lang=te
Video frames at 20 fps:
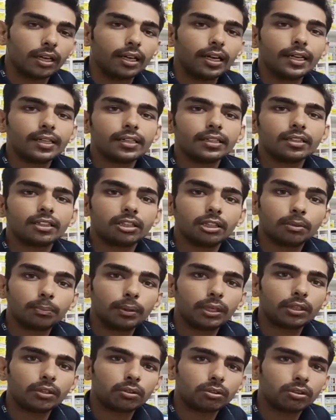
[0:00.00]
లేటెస్ట్
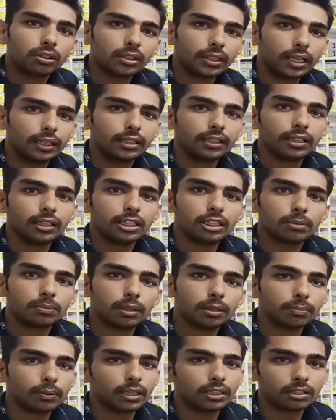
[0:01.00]
రిపేరింగ్ టూల్స్ కానీ
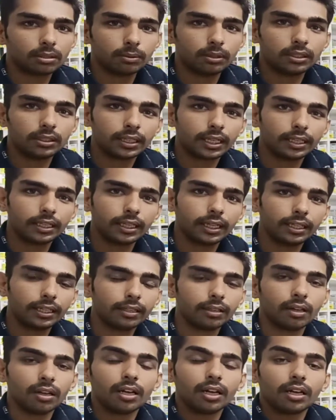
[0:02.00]
స్పేర్ పార్ట్స్ సంబంధించి కానీ
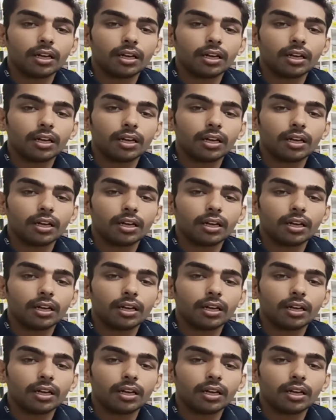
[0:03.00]
ఏదైనా